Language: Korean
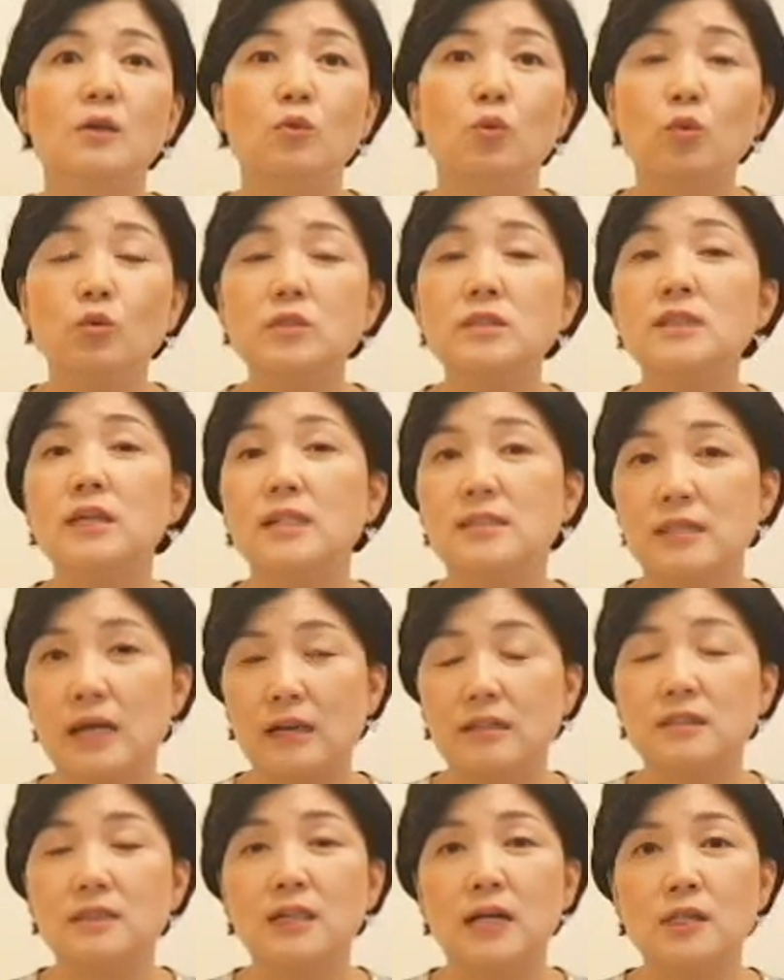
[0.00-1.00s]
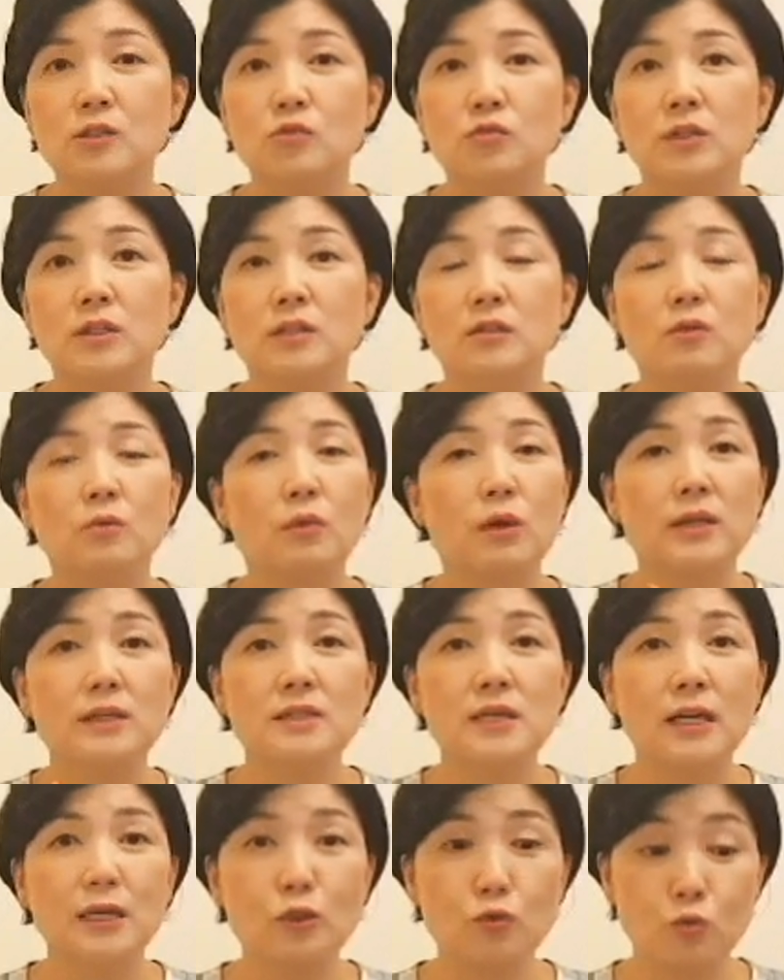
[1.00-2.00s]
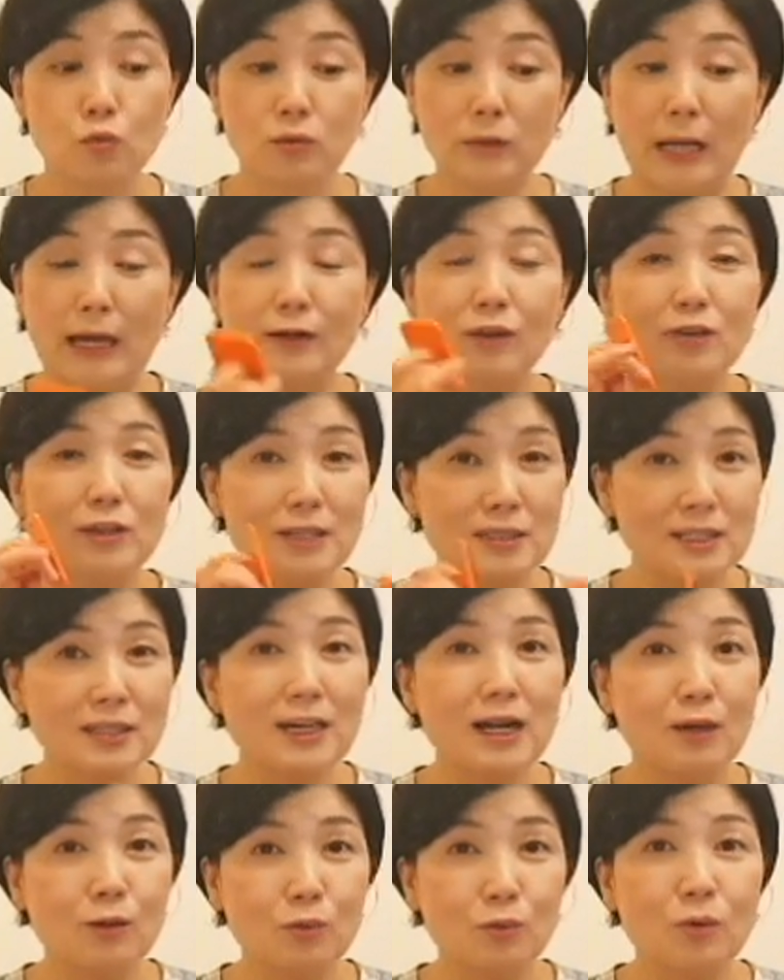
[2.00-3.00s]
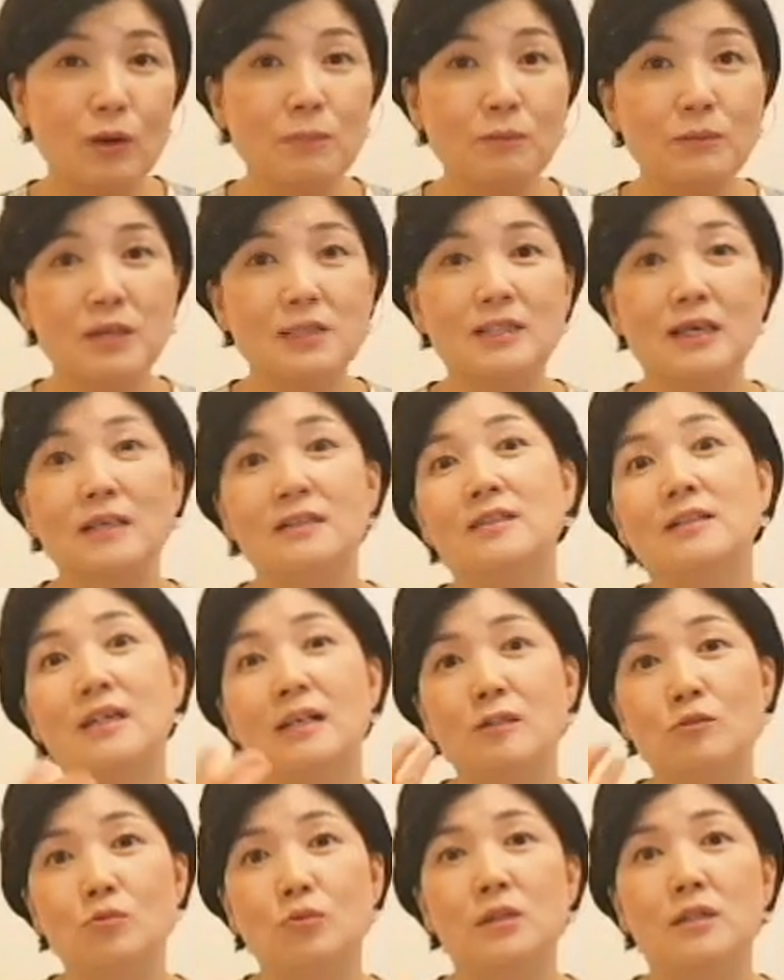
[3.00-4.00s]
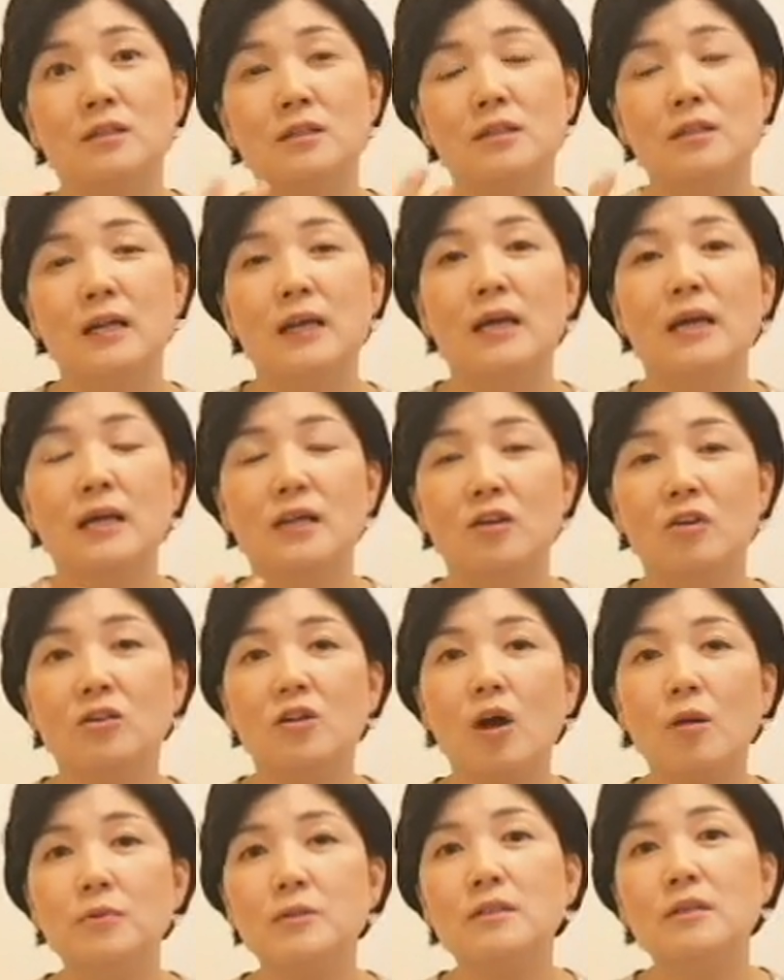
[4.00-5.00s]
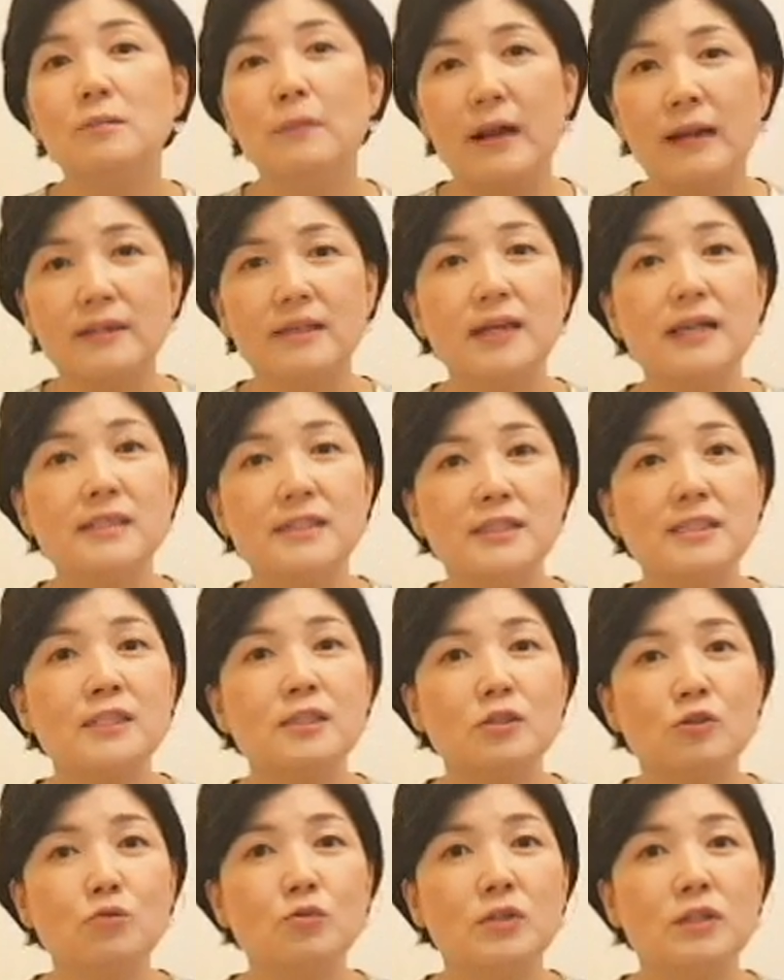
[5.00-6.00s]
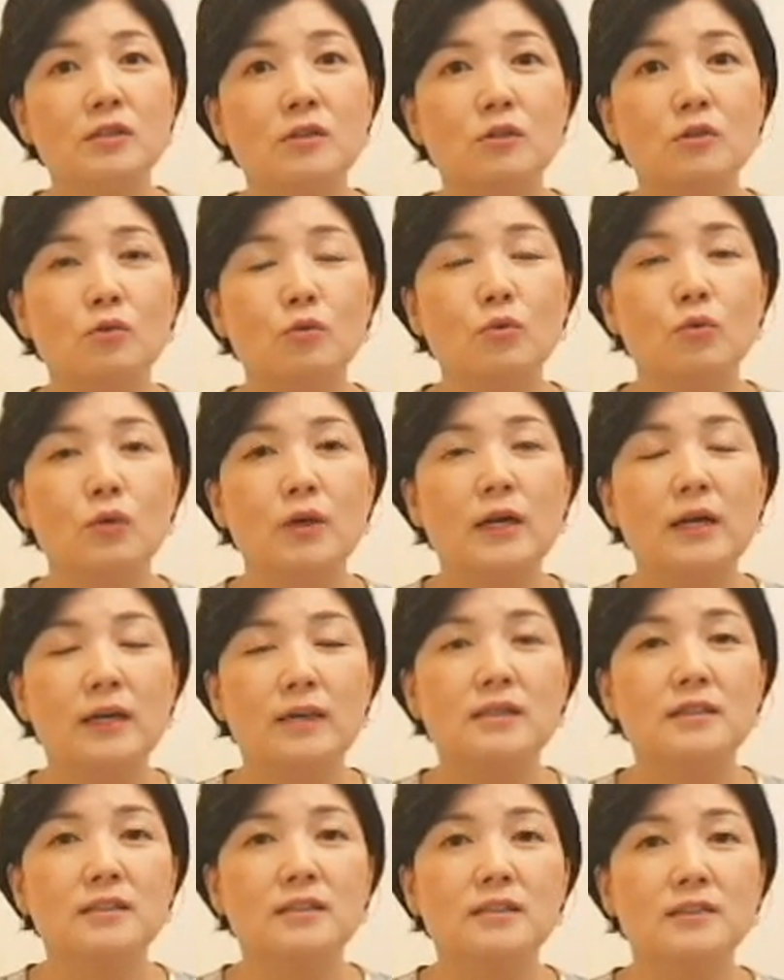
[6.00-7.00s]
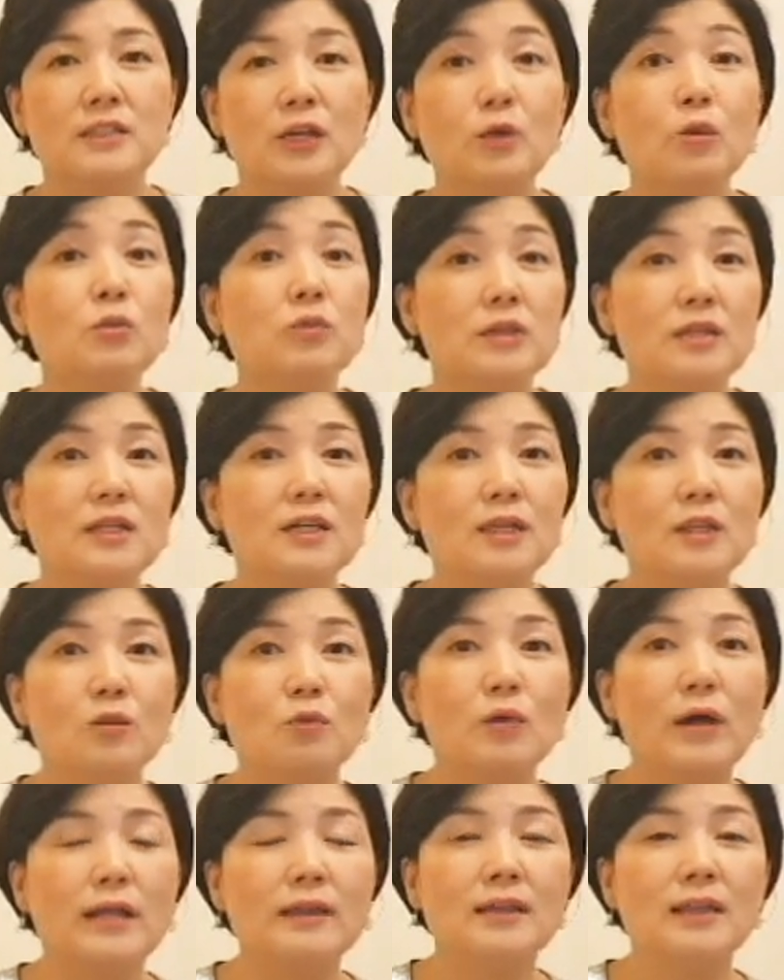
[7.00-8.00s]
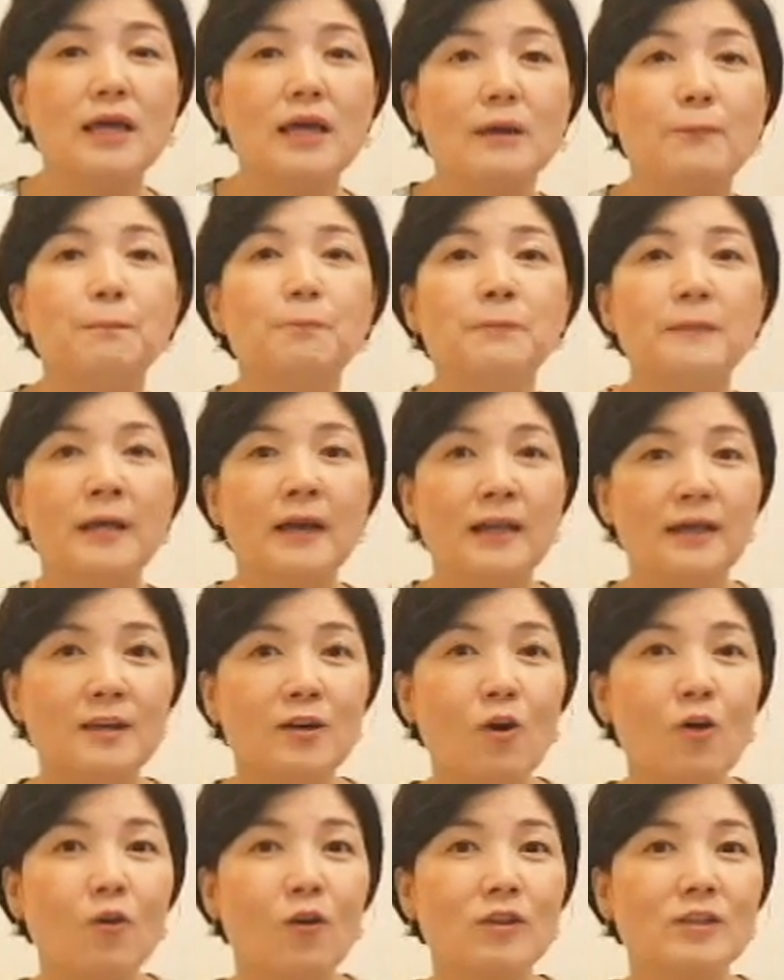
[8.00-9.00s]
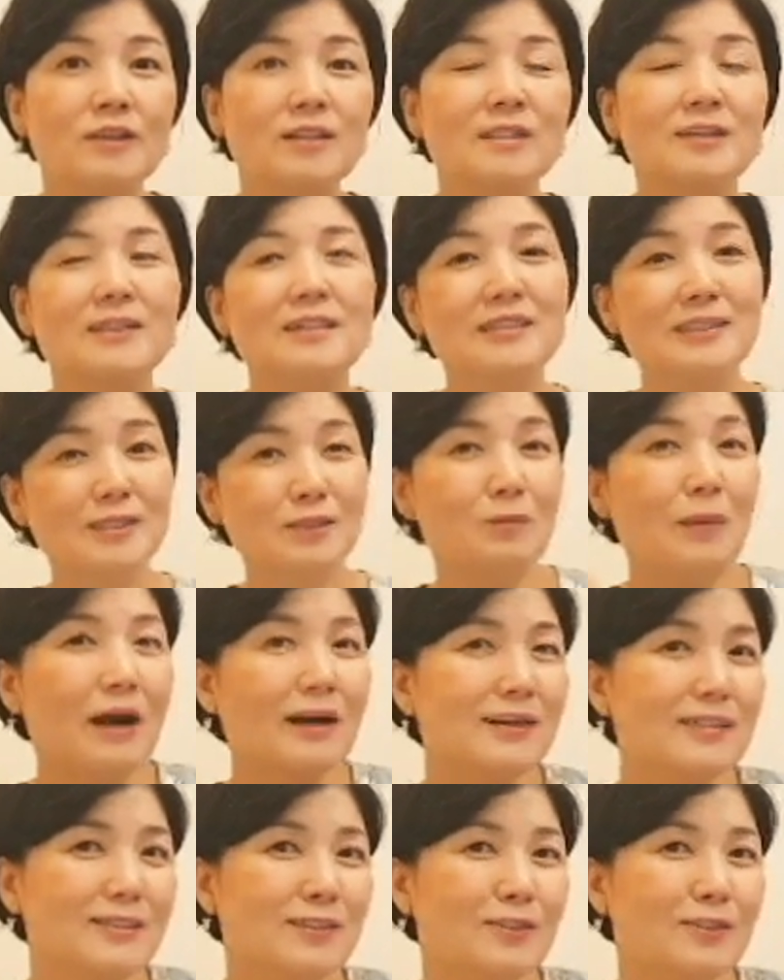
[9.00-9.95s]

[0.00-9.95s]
동시에 자극할 수 있는 굉장히 좋은 당연히 시각도 함께 자극할 수 있는 이런 협응을 발달시킬 수 있는 또 그 재료들이기도 한데 이런 것들을 음악을